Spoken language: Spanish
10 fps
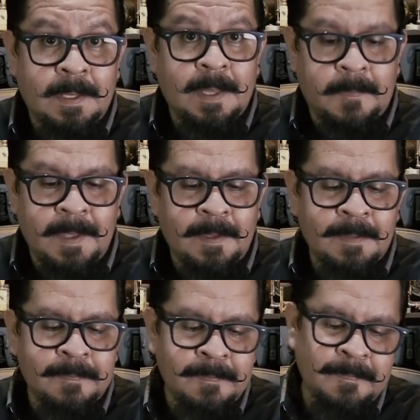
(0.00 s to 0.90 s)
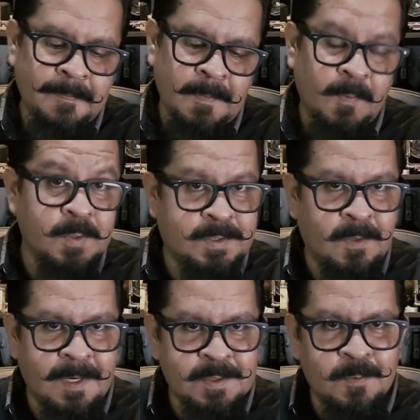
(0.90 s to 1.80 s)
Qué bien
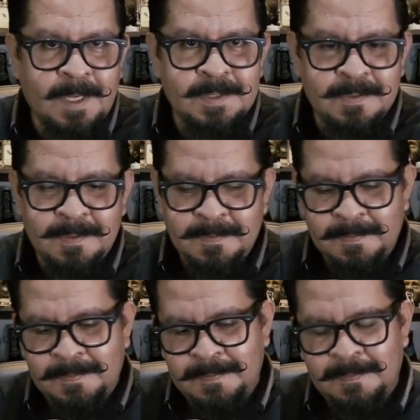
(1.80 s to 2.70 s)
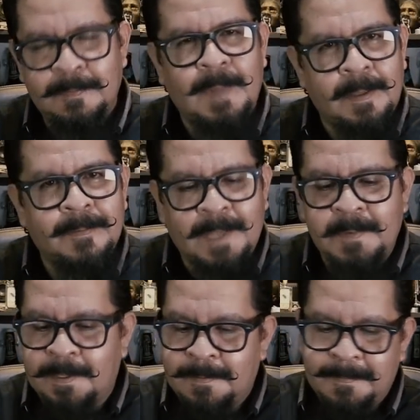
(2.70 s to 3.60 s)
funciona su vaso. Vaya, qué
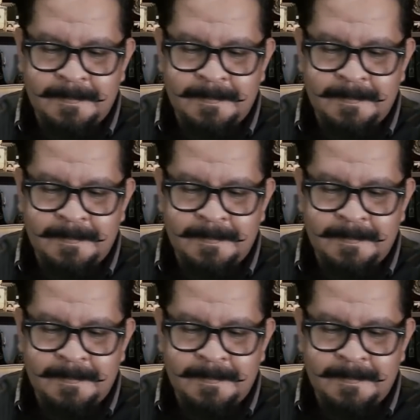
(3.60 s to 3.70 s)
bien.